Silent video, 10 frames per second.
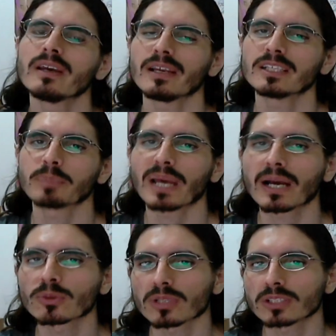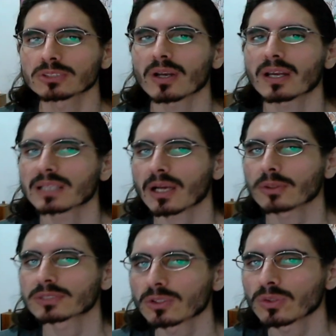Eles pegam toda a história que está
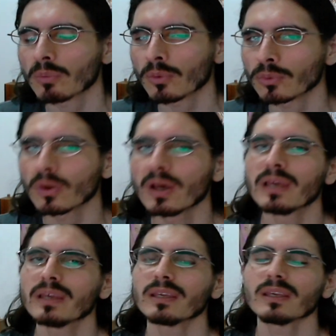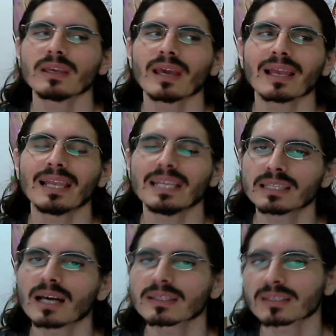acontecendo no mundo e ela é
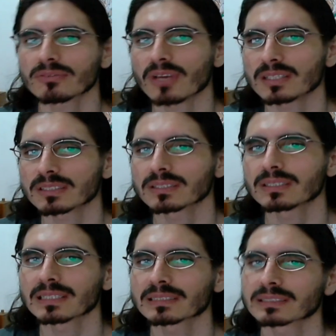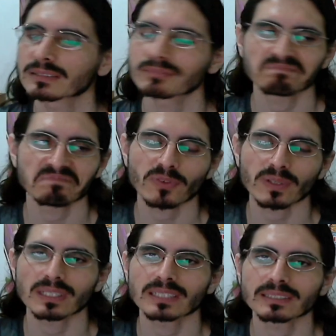lida através das,
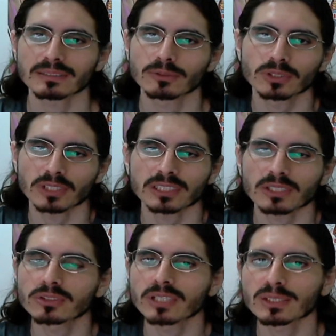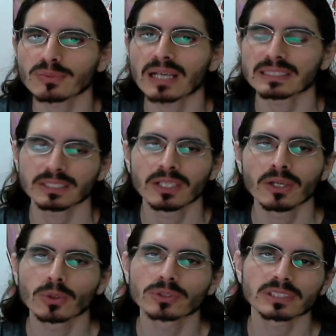enfim, das, dos tecidos que eles fazem.
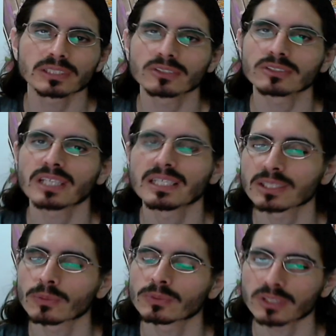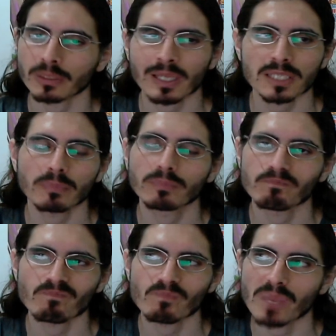Os tecidos deles são extremamente
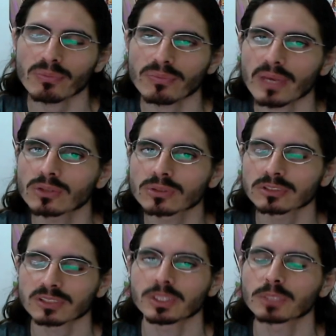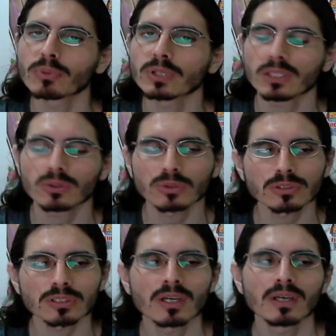bem feitos, extremamente
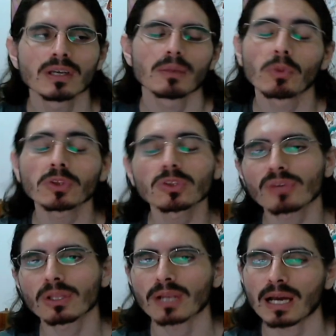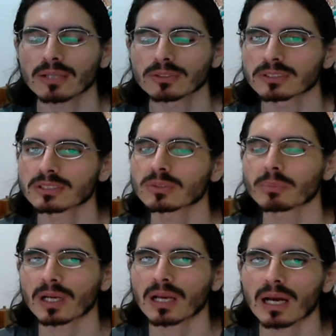bonitos, muito valorados assim no
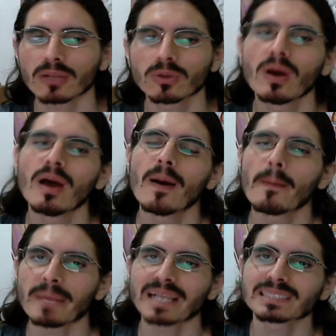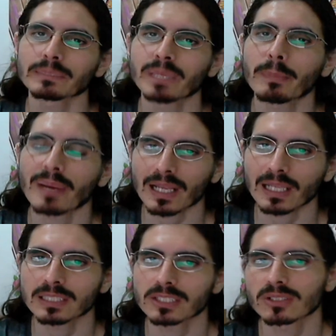mercado, mas também para
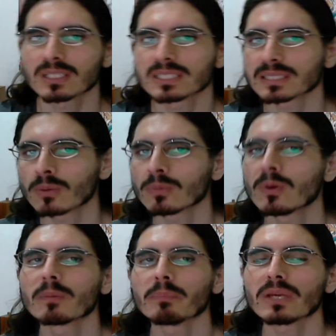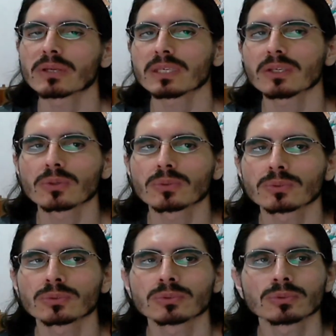além disso eles são meio que
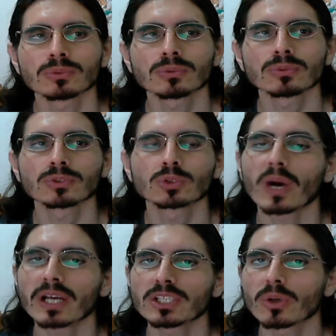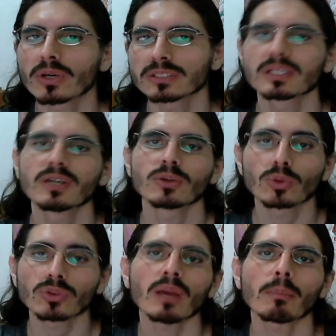o, os guardiões
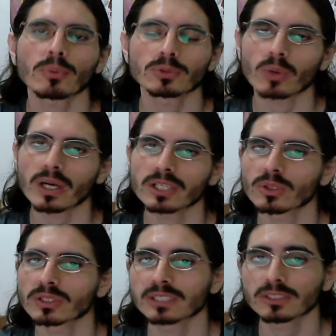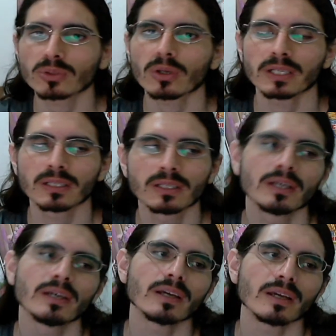do tempo, os guardiões da história.
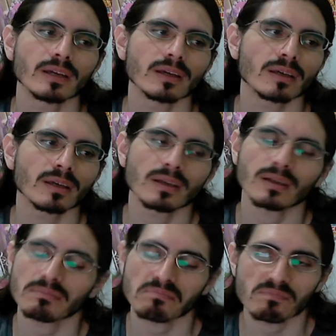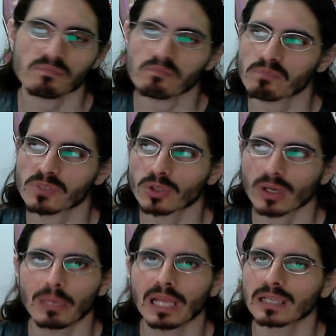É,
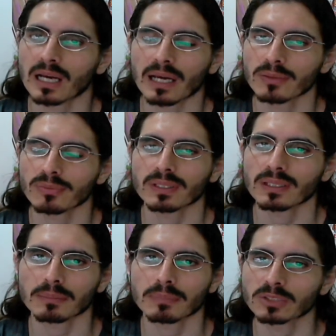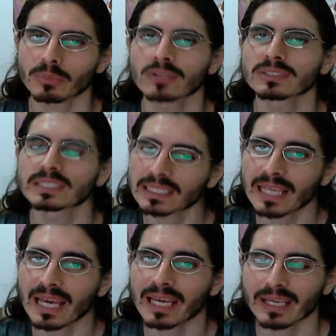história milenar, enfim, é mais ou menos essa
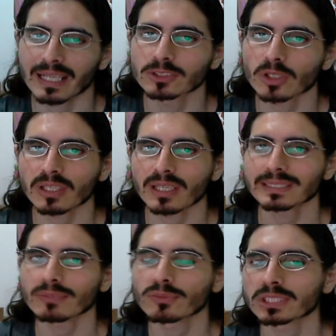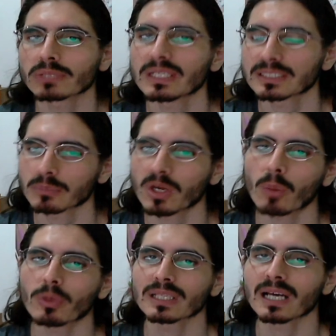ideia. Eles só têm essa função, eles têm uma
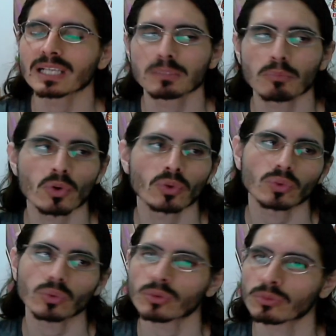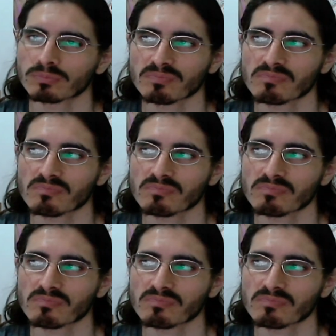comunidade muito,